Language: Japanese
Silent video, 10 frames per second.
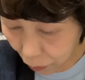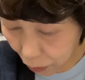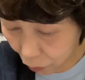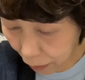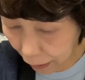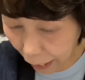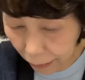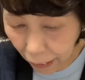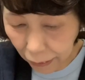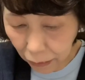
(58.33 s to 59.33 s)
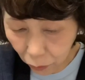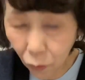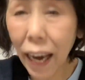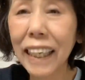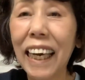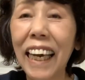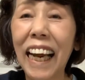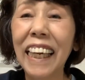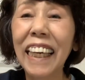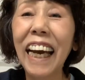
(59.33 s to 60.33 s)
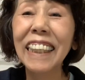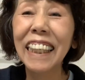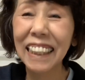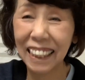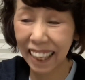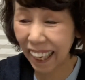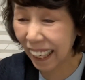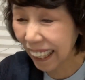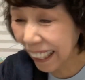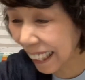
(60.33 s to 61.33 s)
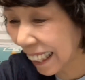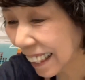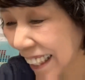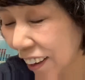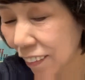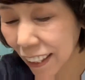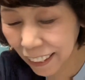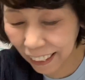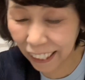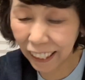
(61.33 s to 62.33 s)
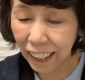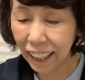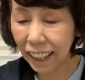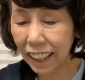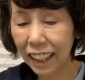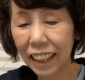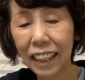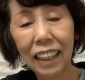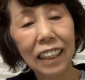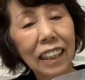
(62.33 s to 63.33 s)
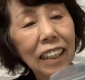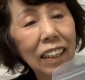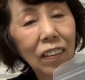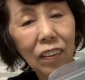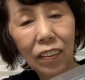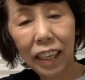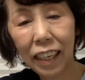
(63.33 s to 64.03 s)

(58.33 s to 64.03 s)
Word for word: 一応切らないと開けられないんですね。えー、じゃあまずね、えー、えー、この